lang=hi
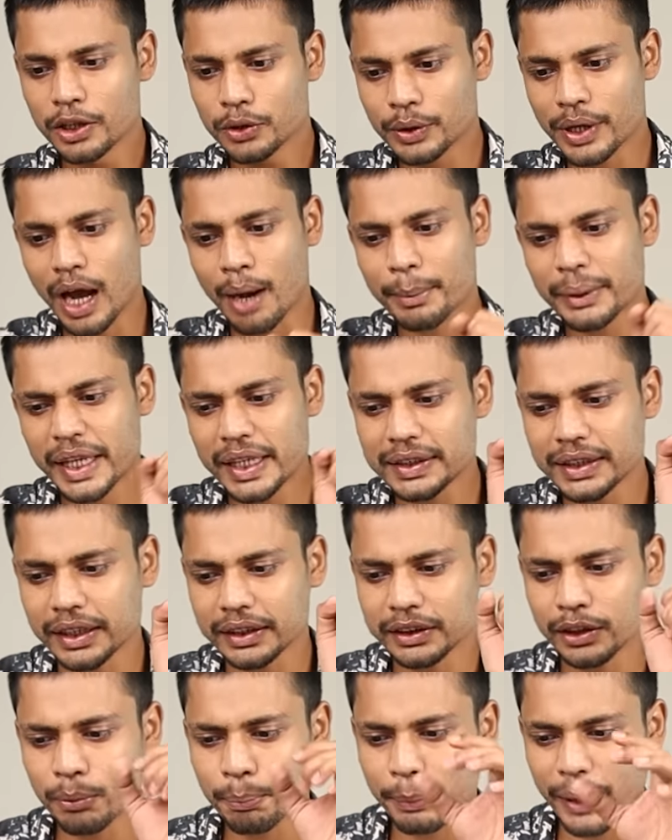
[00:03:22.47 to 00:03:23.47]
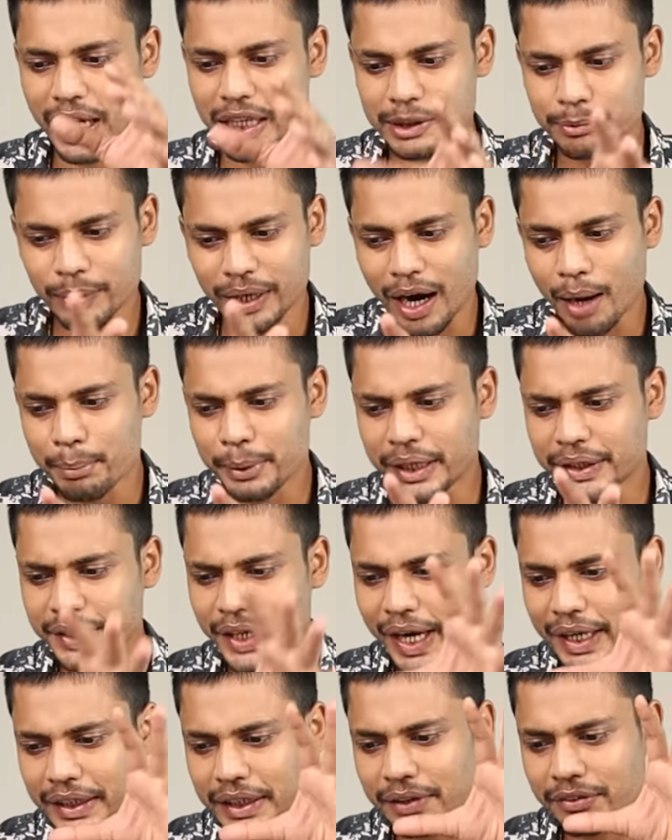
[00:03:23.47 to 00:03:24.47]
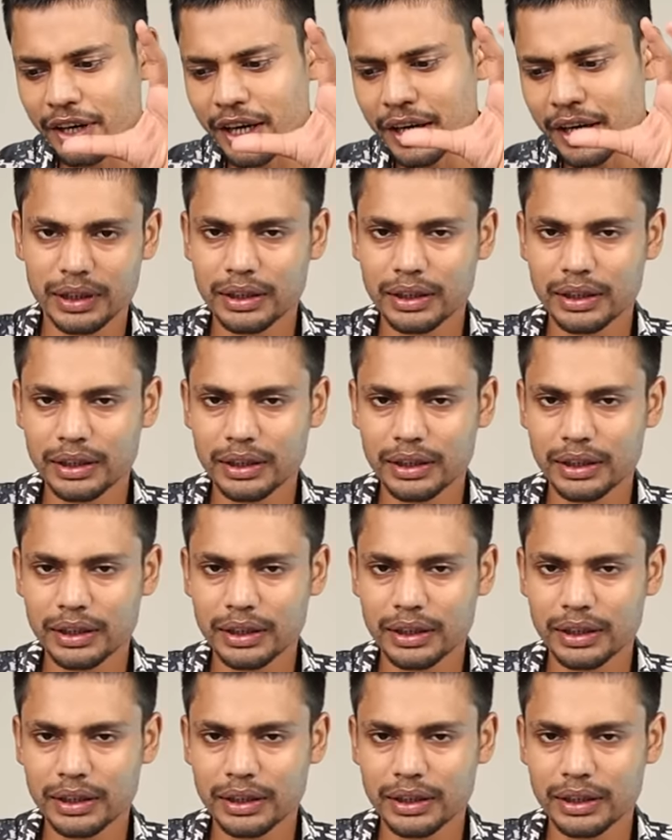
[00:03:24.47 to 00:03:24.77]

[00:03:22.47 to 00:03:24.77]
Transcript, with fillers: तो यहाँ पे देख सकते हो प्राइस भी काफ़ी अट्रैक्टिव